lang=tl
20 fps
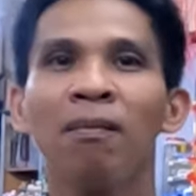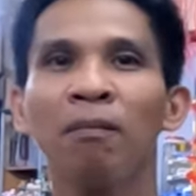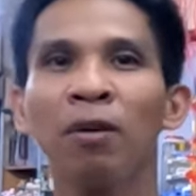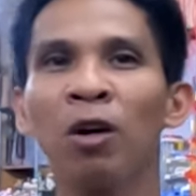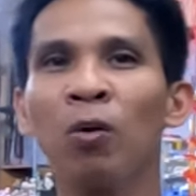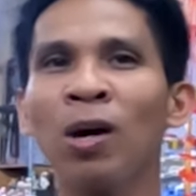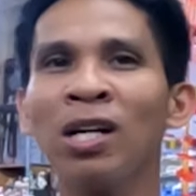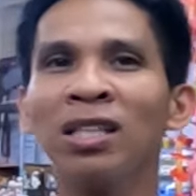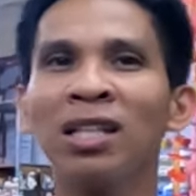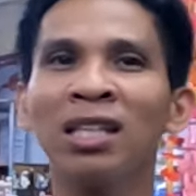
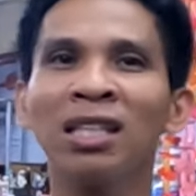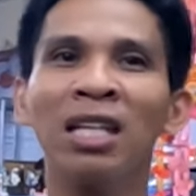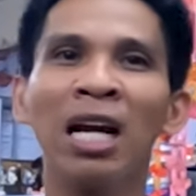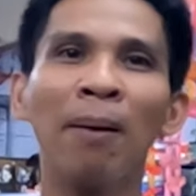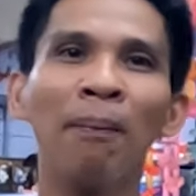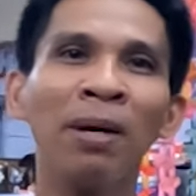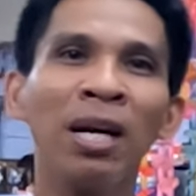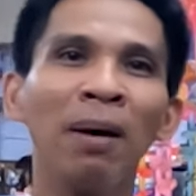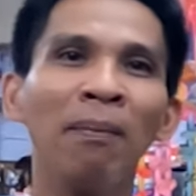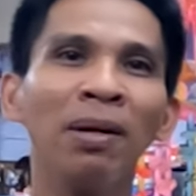Pero once na
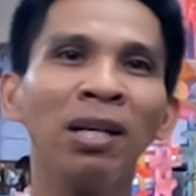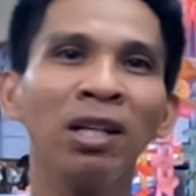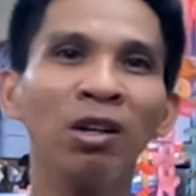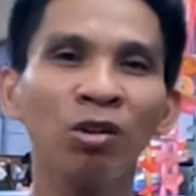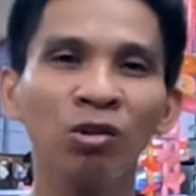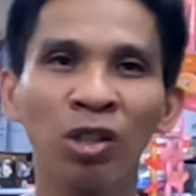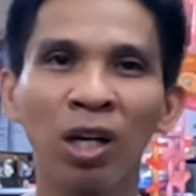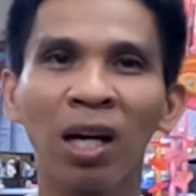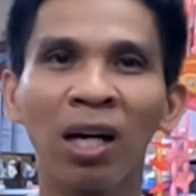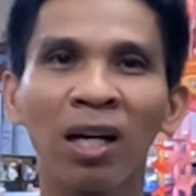sinabi namin
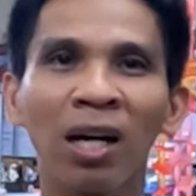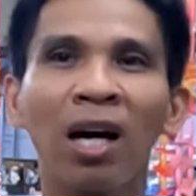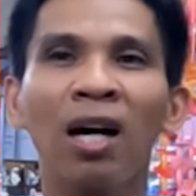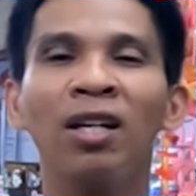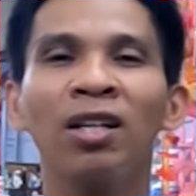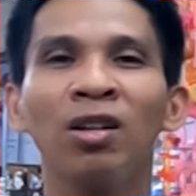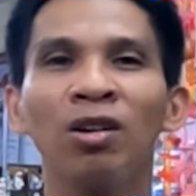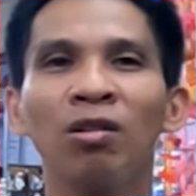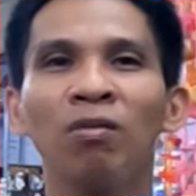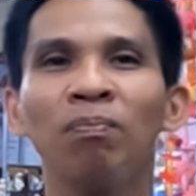good
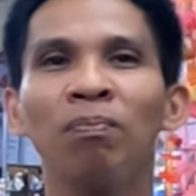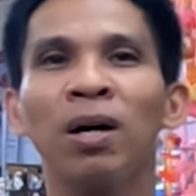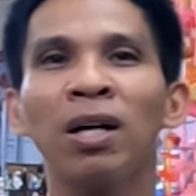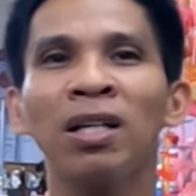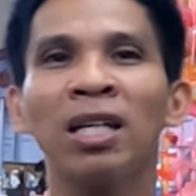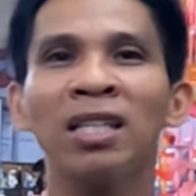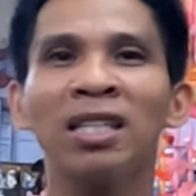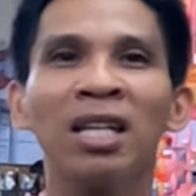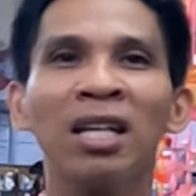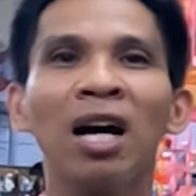talaga, yon,
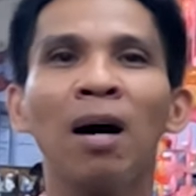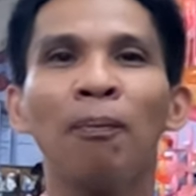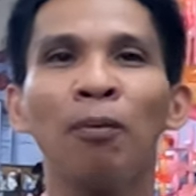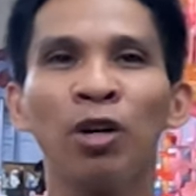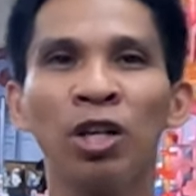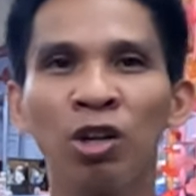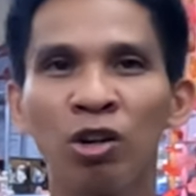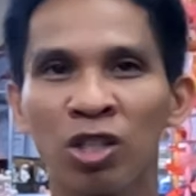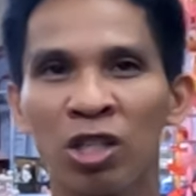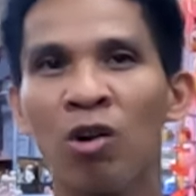pag nasira,
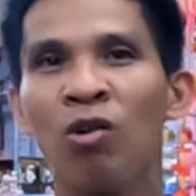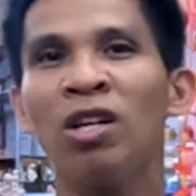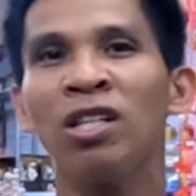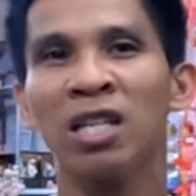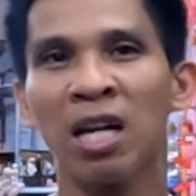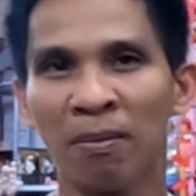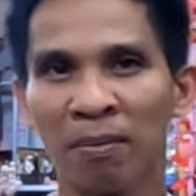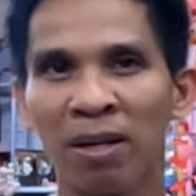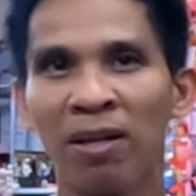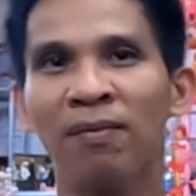pwede yung sa uli
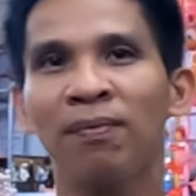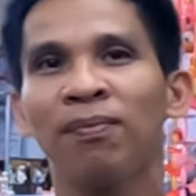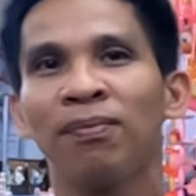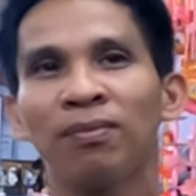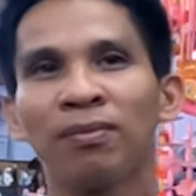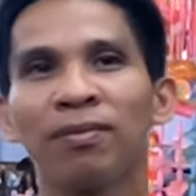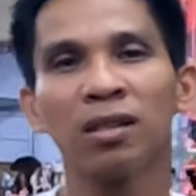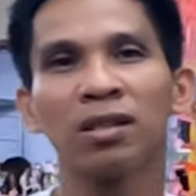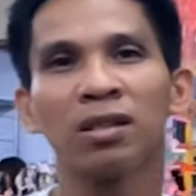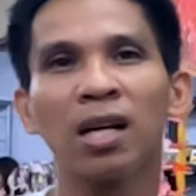sa amin.
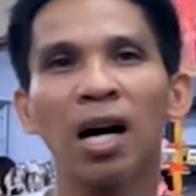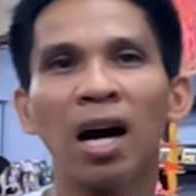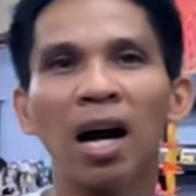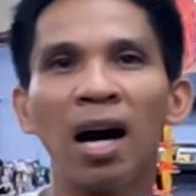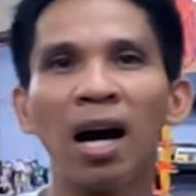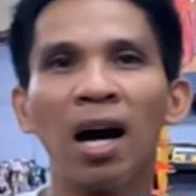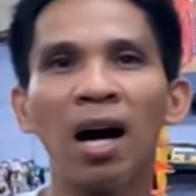Sa